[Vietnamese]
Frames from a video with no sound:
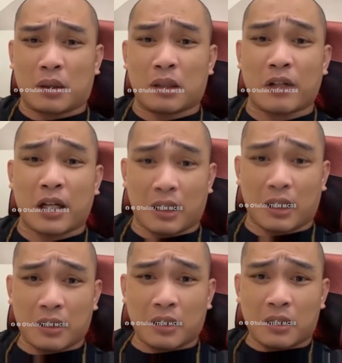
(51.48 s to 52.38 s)
người vợ
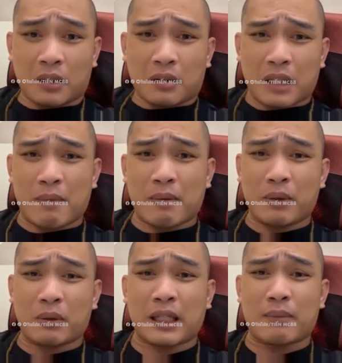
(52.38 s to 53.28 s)
để mà
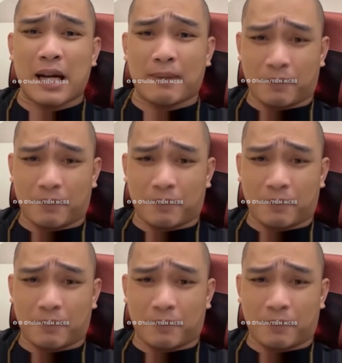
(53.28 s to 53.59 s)
mình có thể ăn bám